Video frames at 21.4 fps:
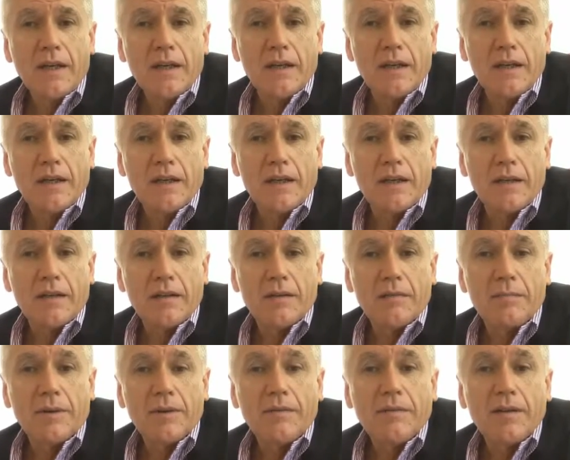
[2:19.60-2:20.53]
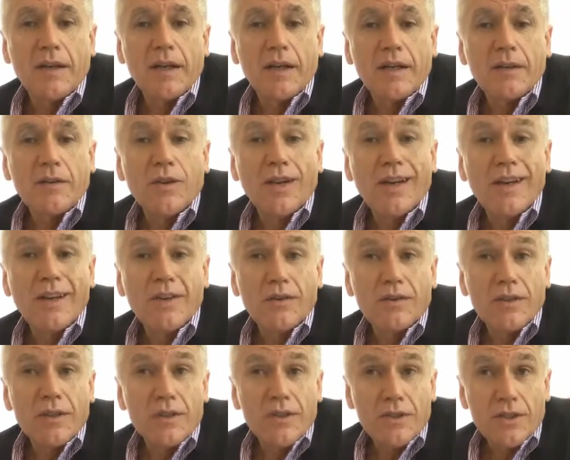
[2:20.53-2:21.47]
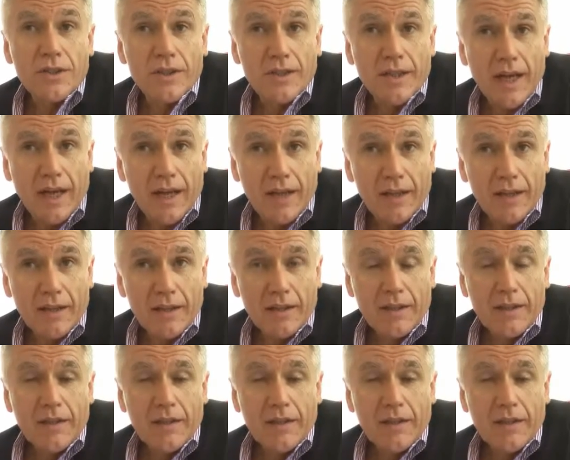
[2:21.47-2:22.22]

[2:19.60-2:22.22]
eh, prevenendo la cronicità,